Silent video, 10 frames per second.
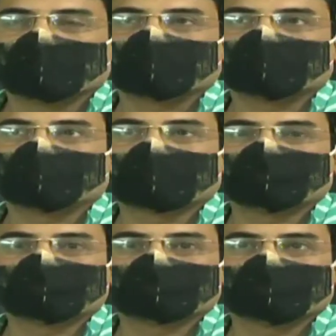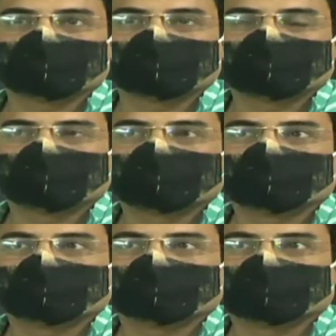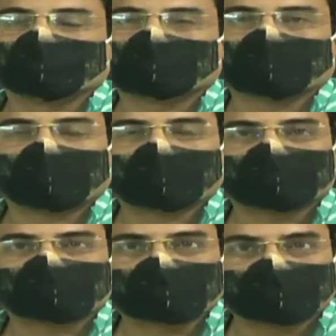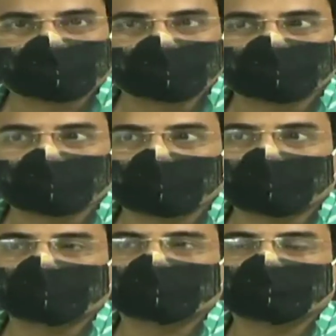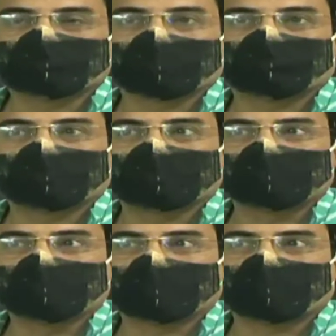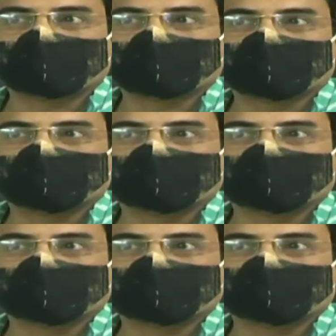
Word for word: দুর্গাপুজো এটা বাঙালির শ্রেষ্ঠ উৎসব এই উৎসবকে ঘিরে আমাদের